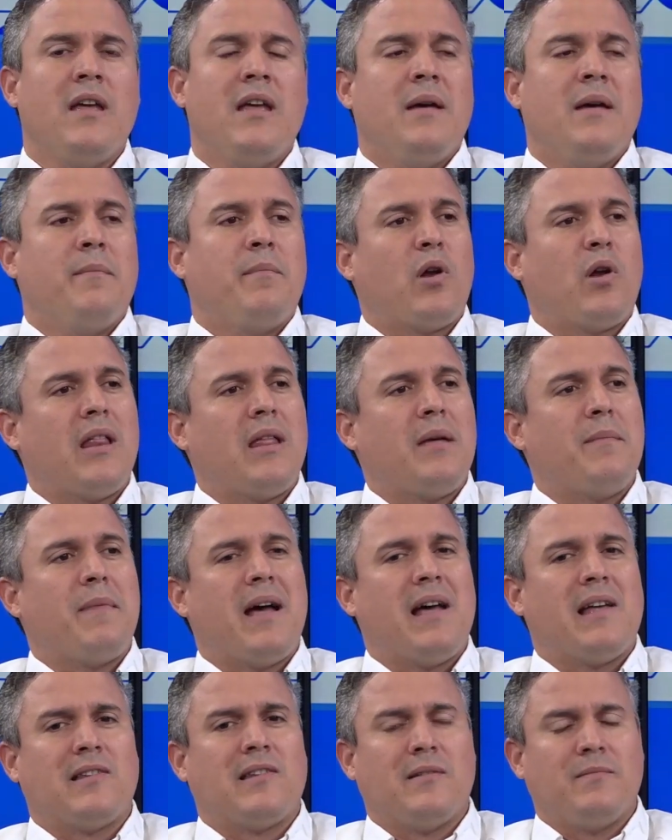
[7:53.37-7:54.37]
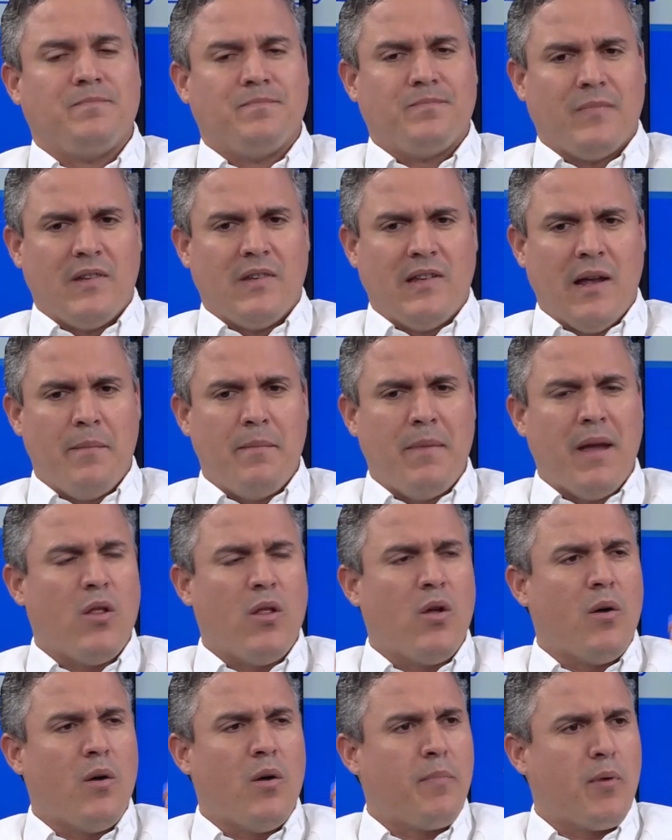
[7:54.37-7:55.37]
Pero además, se ha enviado
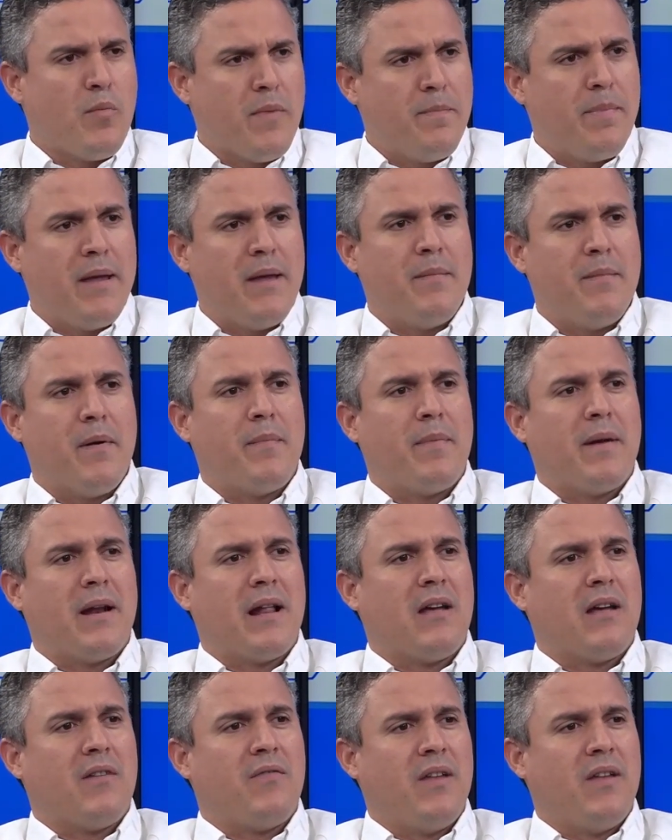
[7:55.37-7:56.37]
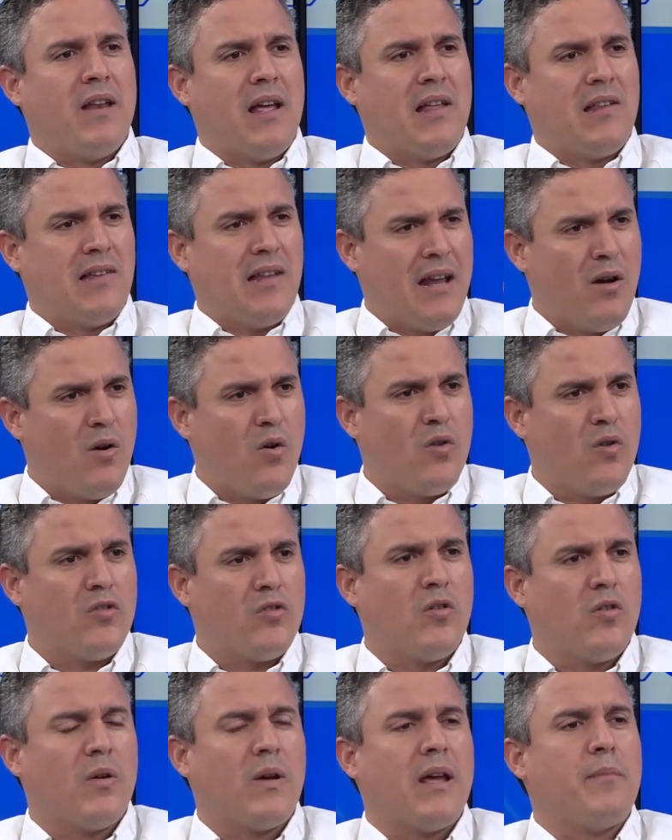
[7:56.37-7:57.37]
a Promipyme para que financie negocios,
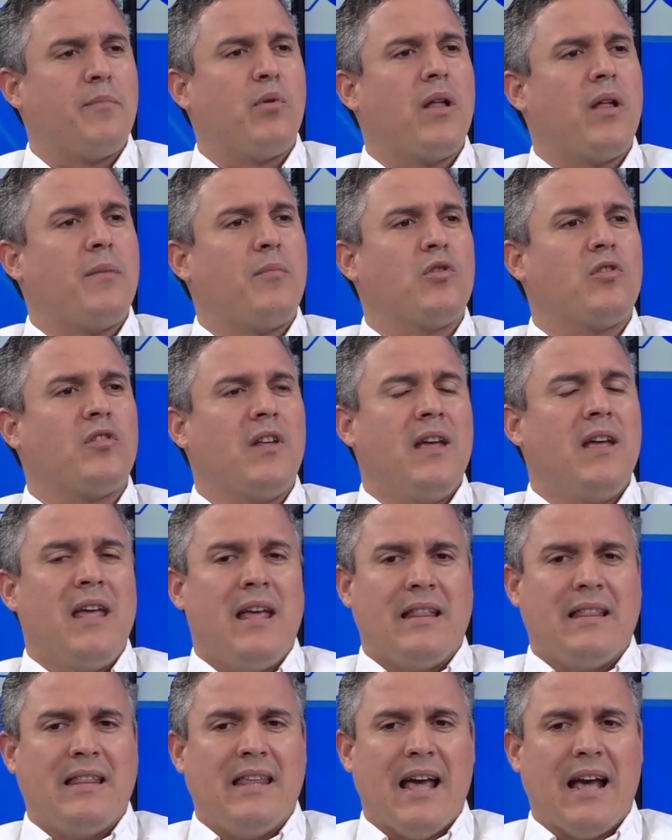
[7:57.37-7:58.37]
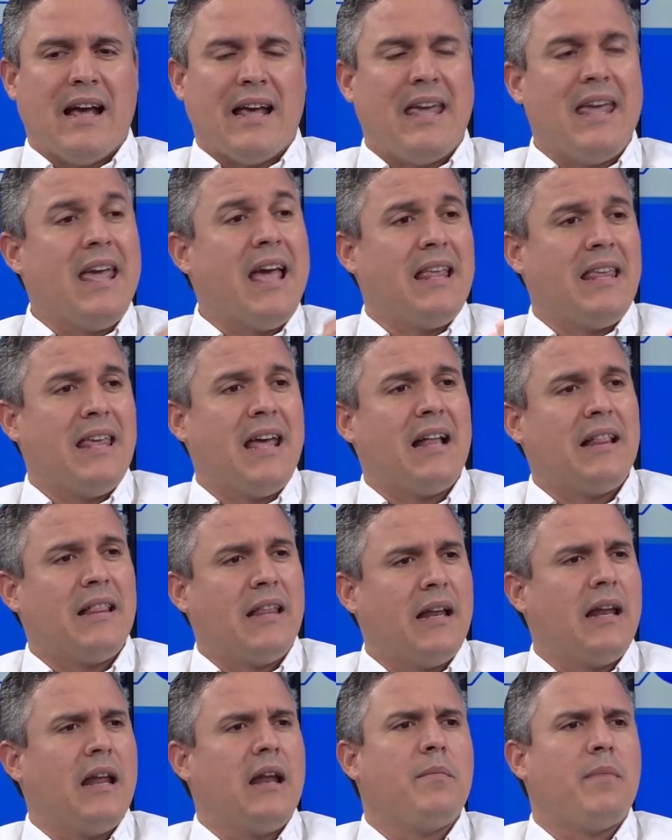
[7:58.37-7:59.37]
podamos de aquí allá
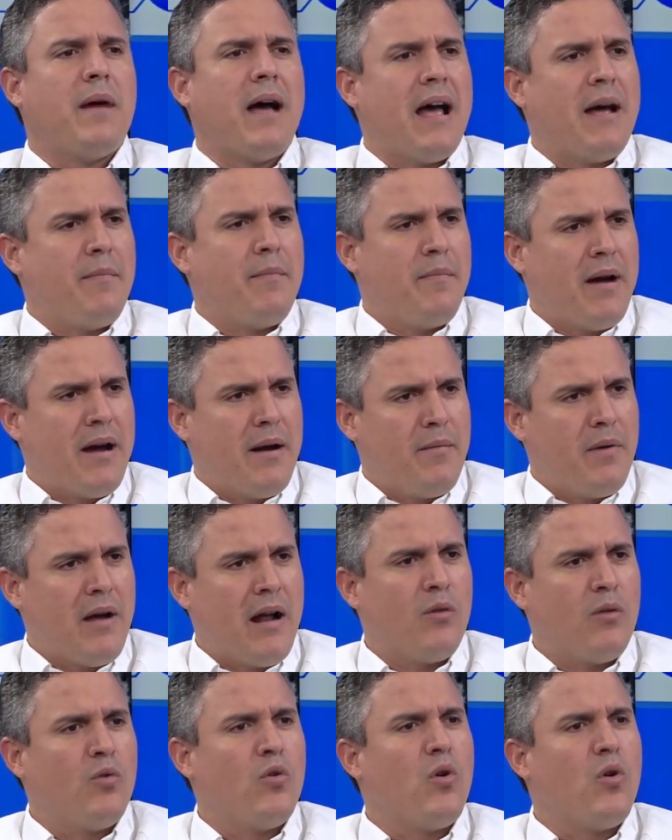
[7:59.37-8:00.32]
tener algunos